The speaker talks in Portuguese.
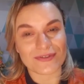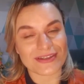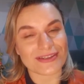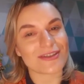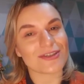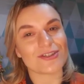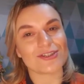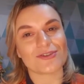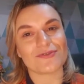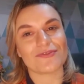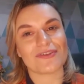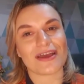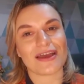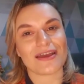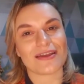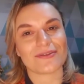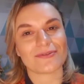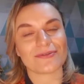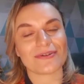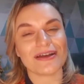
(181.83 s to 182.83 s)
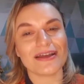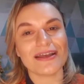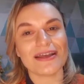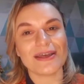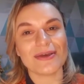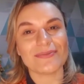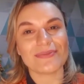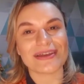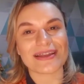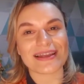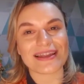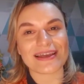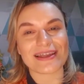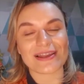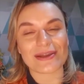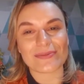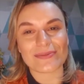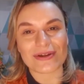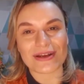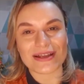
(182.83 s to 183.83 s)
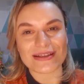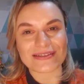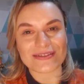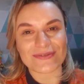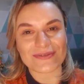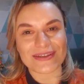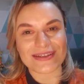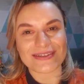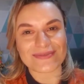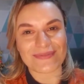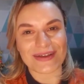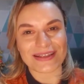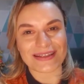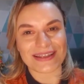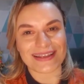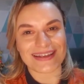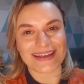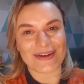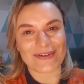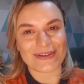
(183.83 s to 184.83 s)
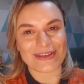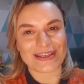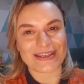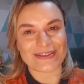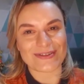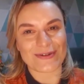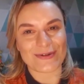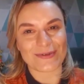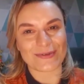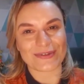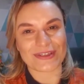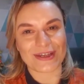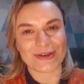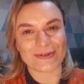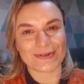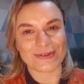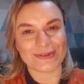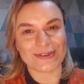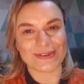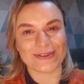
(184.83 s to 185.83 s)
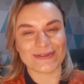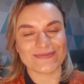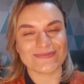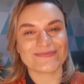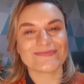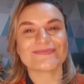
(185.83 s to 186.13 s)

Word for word: que vocês tiveram pela elaboração desse material e desse conteúdo.